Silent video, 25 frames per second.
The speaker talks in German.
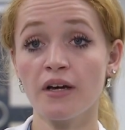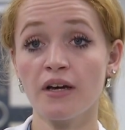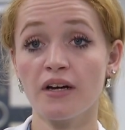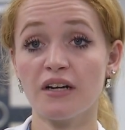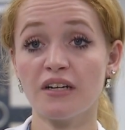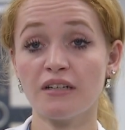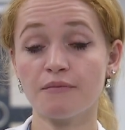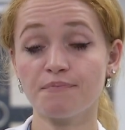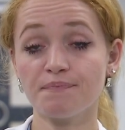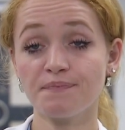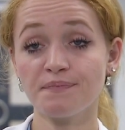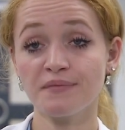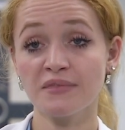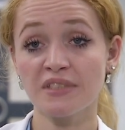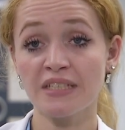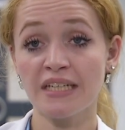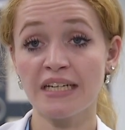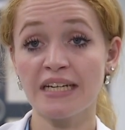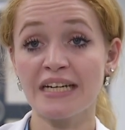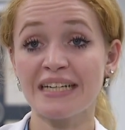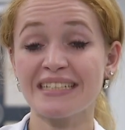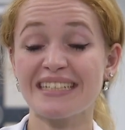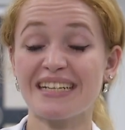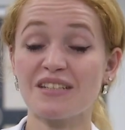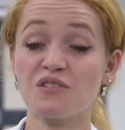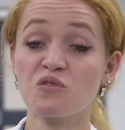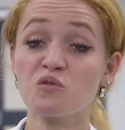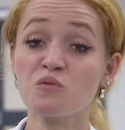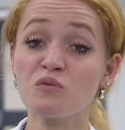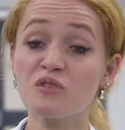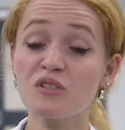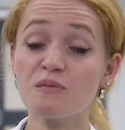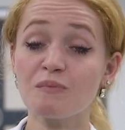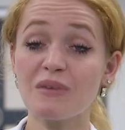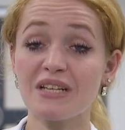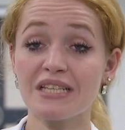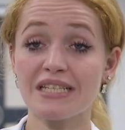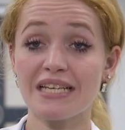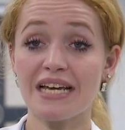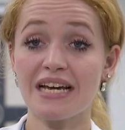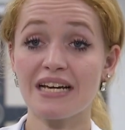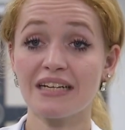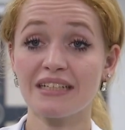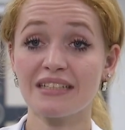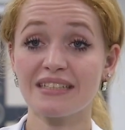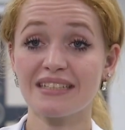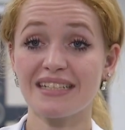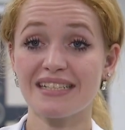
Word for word: Ähm, dazu muss man sagen,